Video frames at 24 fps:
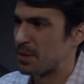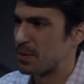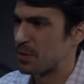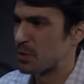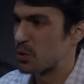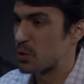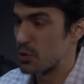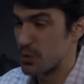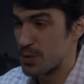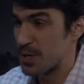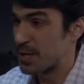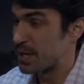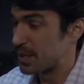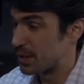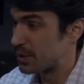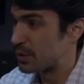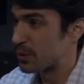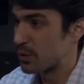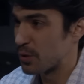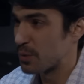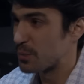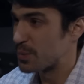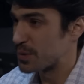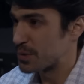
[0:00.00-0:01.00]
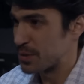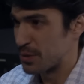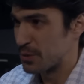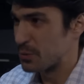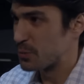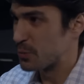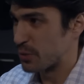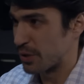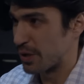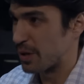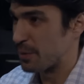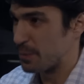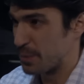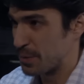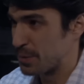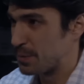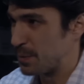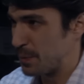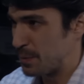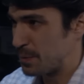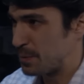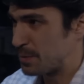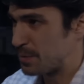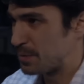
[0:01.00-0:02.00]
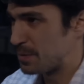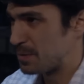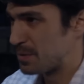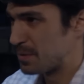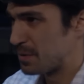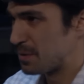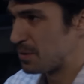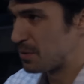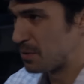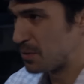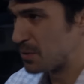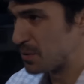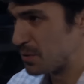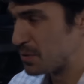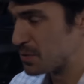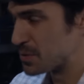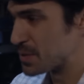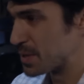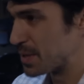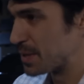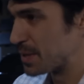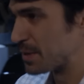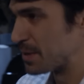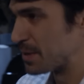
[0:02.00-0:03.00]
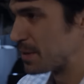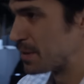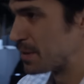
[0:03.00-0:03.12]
yo sé que todo ha pasado muy rápido. Lo sé.